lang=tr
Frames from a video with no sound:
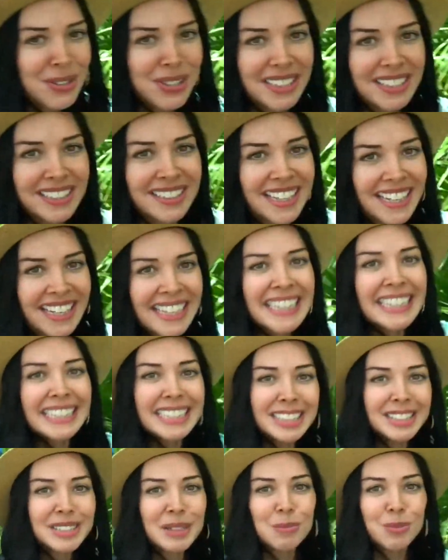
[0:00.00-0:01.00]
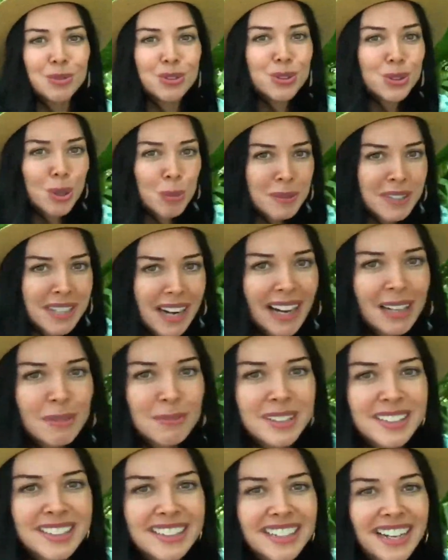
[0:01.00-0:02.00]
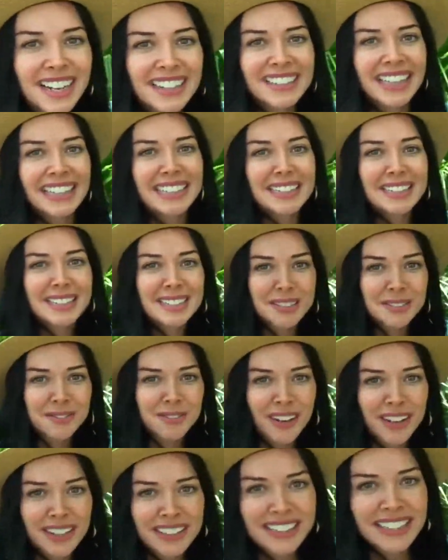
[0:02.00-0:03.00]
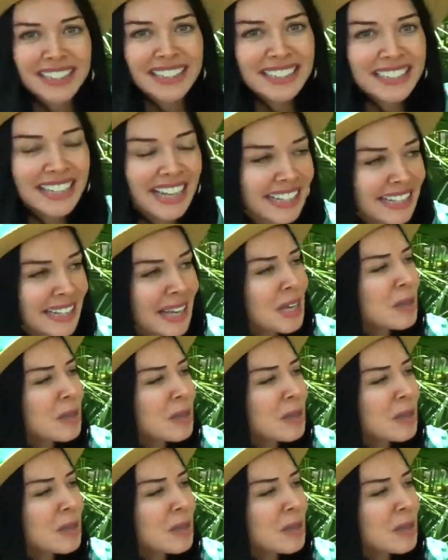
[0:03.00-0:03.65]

güzeli de işte bu tropikal bitkilerden istifade eden